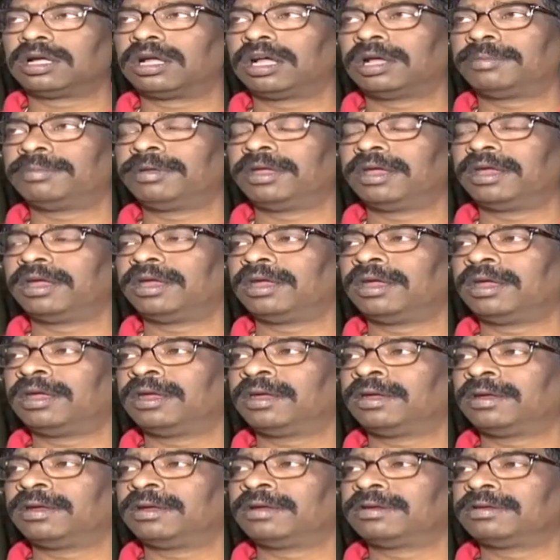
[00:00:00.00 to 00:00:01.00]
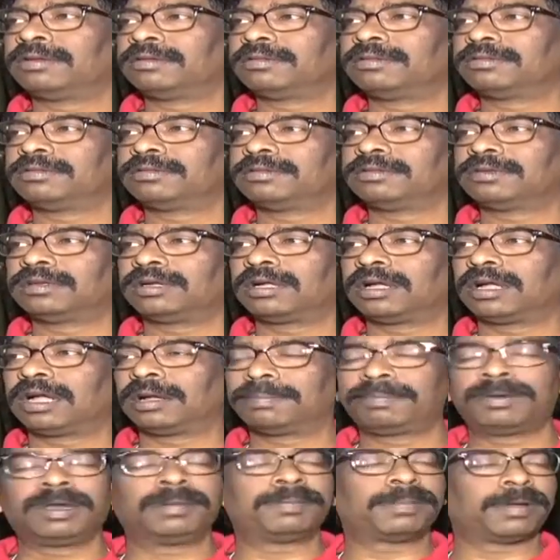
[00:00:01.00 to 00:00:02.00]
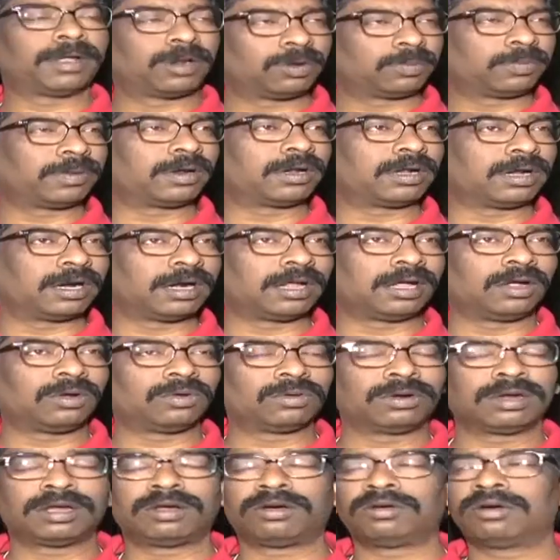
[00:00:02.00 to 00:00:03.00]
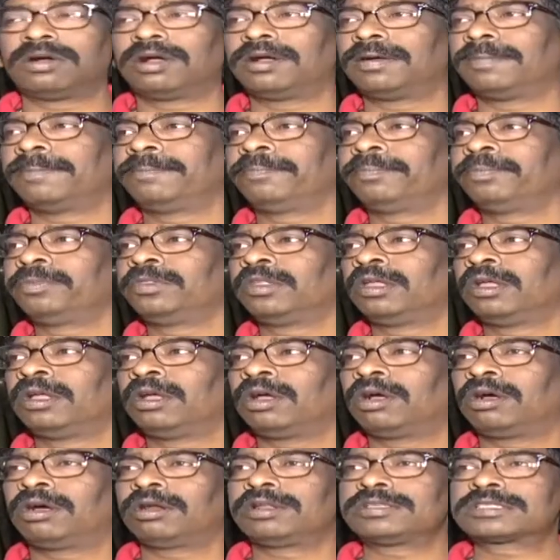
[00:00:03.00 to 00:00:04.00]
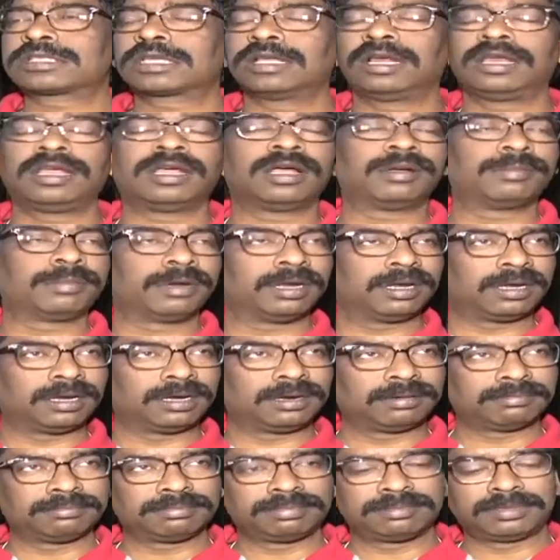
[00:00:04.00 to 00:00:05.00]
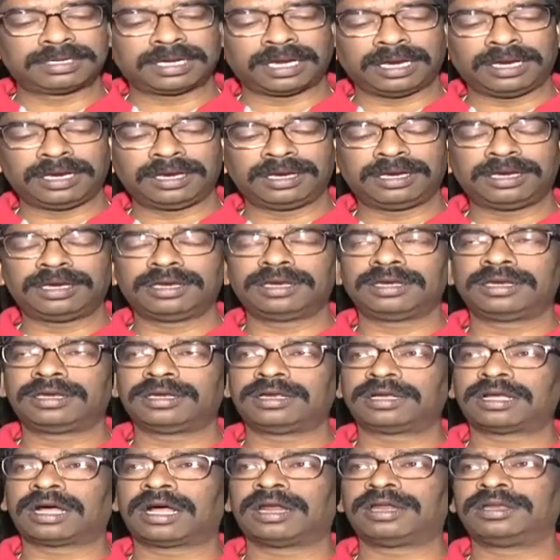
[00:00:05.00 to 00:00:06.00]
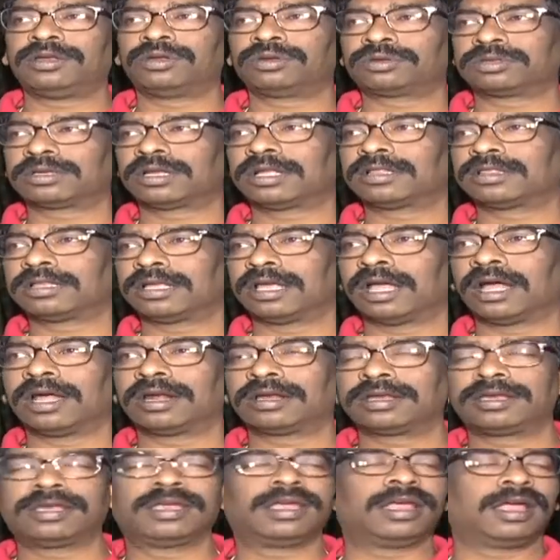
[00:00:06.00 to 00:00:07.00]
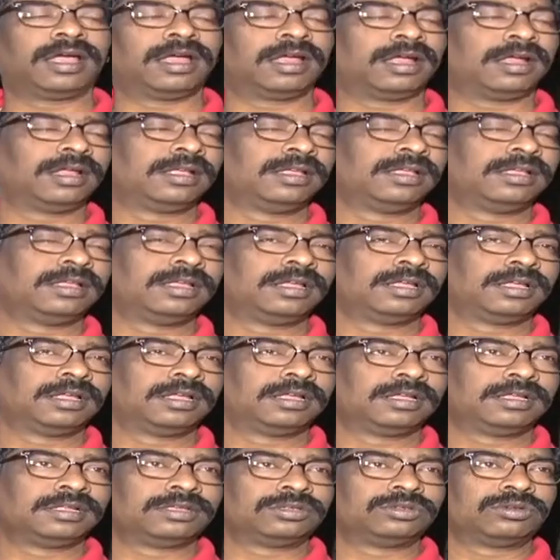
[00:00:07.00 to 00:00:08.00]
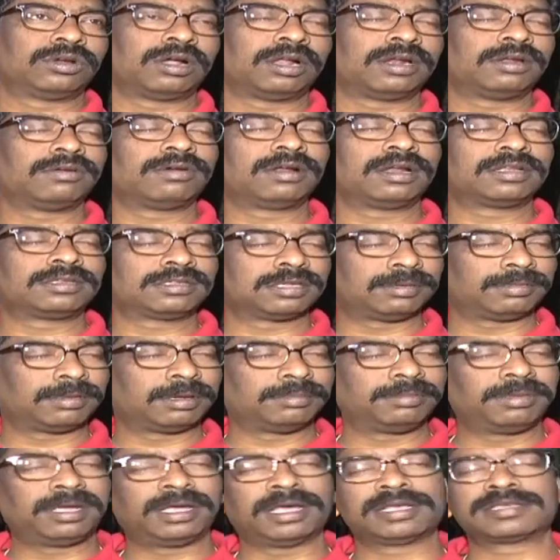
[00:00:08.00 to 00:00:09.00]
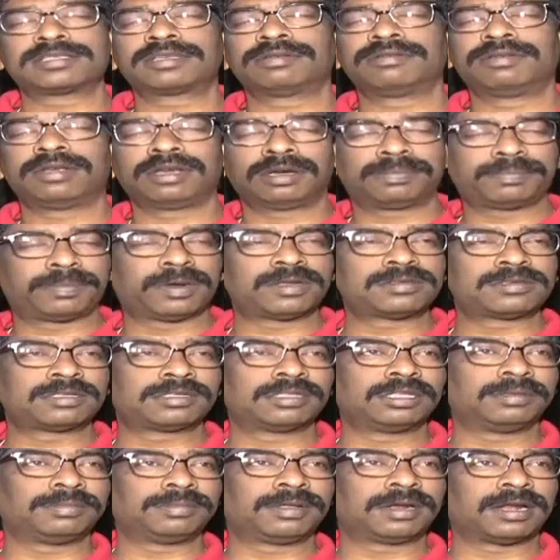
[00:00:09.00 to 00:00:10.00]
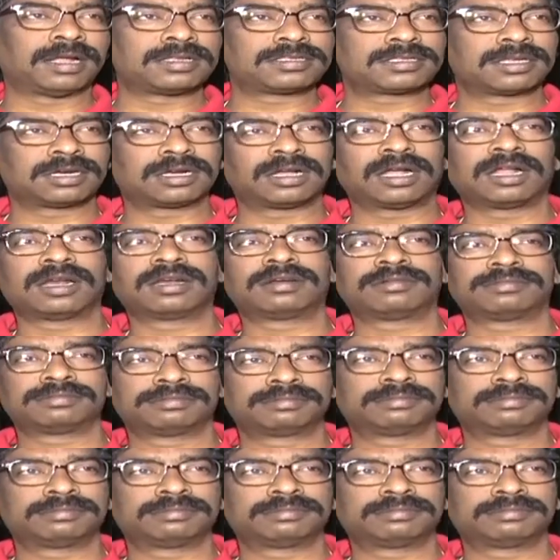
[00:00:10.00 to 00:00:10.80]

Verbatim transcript: हमें अपने पैरों पर खड़ा होना होगा और इसके लिए हमने कई कार्य योजना तैयार किया है जो आने वाले समय में ऐसे विकट परिस्थिति में राज्य सरकार